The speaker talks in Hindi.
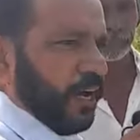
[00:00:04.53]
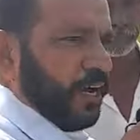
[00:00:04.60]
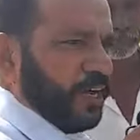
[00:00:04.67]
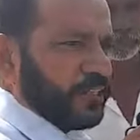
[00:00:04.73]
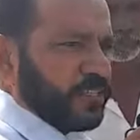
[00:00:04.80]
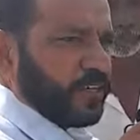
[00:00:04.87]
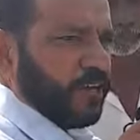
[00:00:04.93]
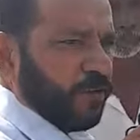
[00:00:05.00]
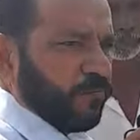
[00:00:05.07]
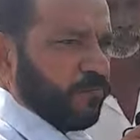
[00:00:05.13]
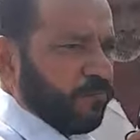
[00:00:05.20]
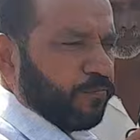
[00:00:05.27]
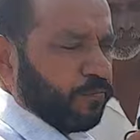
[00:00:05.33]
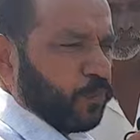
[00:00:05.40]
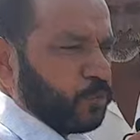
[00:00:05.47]
आज हम
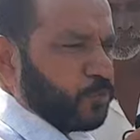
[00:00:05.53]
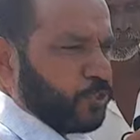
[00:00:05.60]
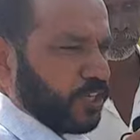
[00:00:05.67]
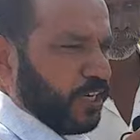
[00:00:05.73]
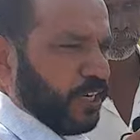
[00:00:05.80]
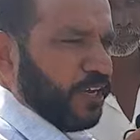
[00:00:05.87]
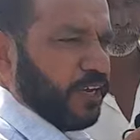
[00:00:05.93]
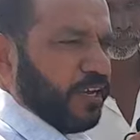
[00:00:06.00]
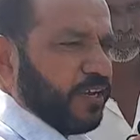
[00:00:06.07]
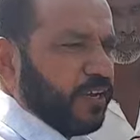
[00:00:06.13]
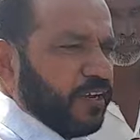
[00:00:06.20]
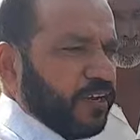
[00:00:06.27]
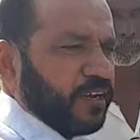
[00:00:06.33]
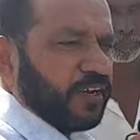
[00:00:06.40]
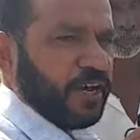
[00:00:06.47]
पहुंचे
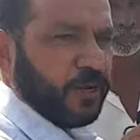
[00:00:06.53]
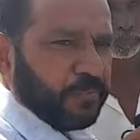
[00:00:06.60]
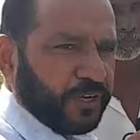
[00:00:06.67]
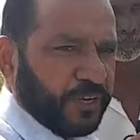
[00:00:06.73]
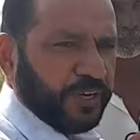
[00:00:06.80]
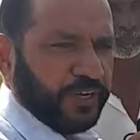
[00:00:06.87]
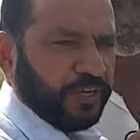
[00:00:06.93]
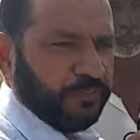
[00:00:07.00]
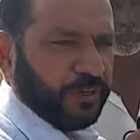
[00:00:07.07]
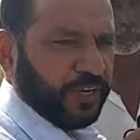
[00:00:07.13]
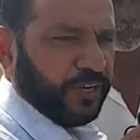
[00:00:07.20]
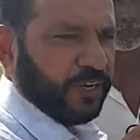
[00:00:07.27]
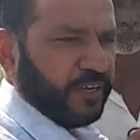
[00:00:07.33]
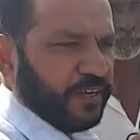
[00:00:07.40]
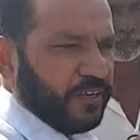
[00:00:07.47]
हैं गांव खेड़ी
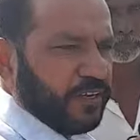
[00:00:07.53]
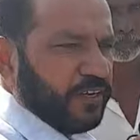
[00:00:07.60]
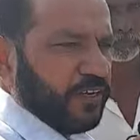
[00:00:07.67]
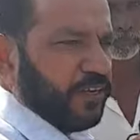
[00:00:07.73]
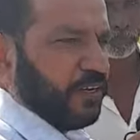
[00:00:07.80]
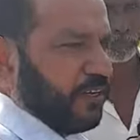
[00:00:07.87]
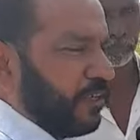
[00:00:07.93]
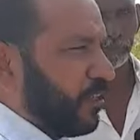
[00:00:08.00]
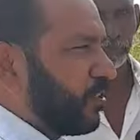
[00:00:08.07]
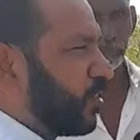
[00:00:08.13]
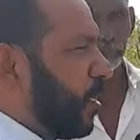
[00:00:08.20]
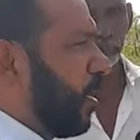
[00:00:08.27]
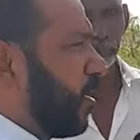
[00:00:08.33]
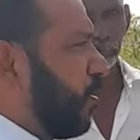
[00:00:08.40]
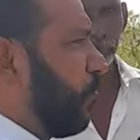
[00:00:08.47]
में
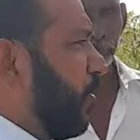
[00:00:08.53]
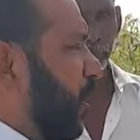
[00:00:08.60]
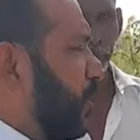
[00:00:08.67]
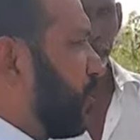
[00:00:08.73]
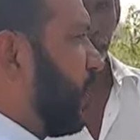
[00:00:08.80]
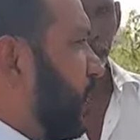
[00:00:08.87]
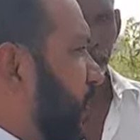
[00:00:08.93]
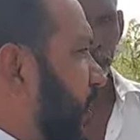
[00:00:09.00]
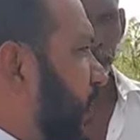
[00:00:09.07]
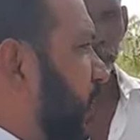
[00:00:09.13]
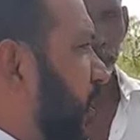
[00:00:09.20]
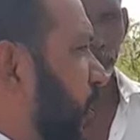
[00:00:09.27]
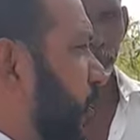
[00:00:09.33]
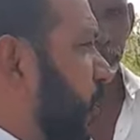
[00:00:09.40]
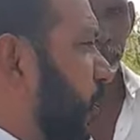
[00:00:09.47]
किसान हमारे साथ हैं
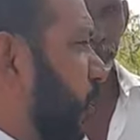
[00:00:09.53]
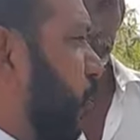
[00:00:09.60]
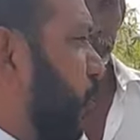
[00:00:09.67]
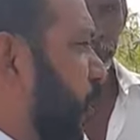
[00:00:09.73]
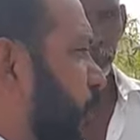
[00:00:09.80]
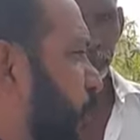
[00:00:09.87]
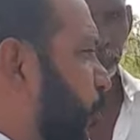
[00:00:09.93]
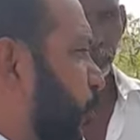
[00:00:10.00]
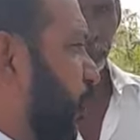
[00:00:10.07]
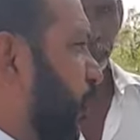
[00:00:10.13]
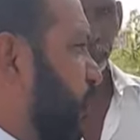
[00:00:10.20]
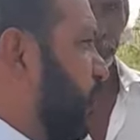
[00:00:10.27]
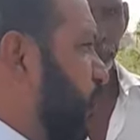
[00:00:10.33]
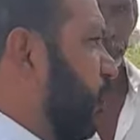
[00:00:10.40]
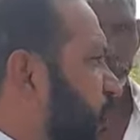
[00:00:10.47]
अनिल कुमार पूनिया
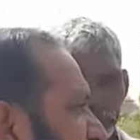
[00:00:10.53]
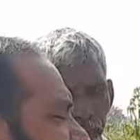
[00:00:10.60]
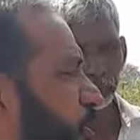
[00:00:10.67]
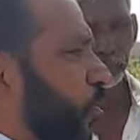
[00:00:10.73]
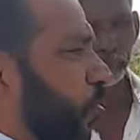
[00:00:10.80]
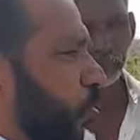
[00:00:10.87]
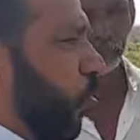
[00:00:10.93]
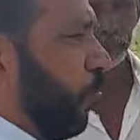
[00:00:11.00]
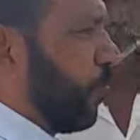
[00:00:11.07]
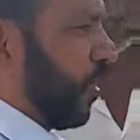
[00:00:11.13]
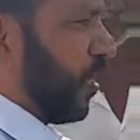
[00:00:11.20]
जी ओम